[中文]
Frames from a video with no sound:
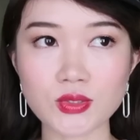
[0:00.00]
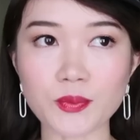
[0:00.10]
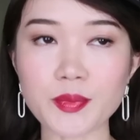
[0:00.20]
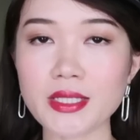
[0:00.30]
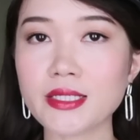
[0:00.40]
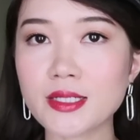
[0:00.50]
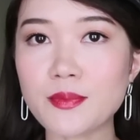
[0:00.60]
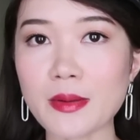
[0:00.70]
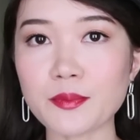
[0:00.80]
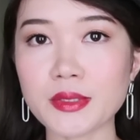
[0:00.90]
准备的一个
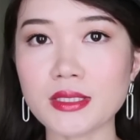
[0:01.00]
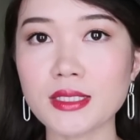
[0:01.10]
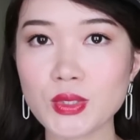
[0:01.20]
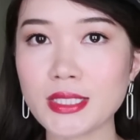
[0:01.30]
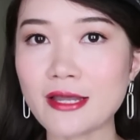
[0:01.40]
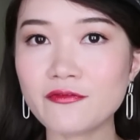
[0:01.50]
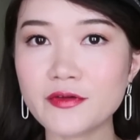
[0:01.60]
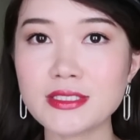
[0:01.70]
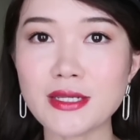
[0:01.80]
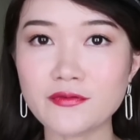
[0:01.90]
版本，所以它
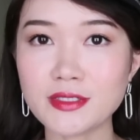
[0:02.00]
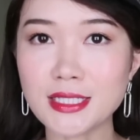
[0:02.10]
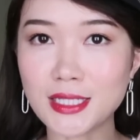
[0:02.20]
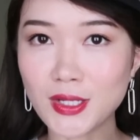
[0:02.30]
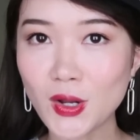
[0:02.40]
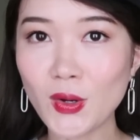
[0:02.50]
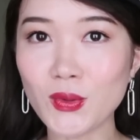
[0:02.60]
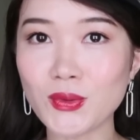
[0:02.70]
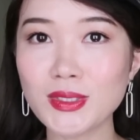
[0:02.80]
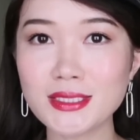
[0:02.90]
非常非常的
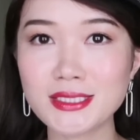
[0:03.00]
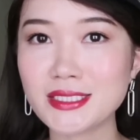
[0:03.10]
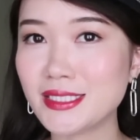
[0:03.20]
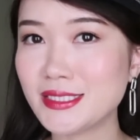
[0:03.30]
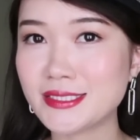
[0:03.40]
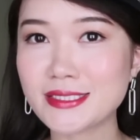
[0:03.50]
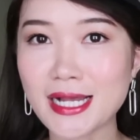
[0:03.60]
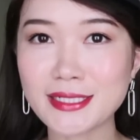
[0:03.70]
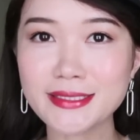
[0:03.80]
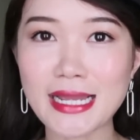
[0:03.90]
厚，质地
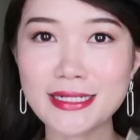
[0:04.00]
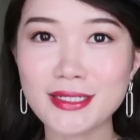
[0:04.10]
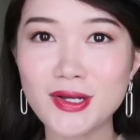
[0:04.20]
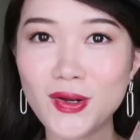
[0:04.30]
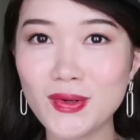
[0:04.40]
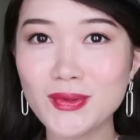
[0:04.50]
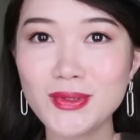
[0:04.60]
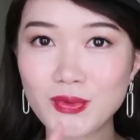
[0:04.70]
相当的厚。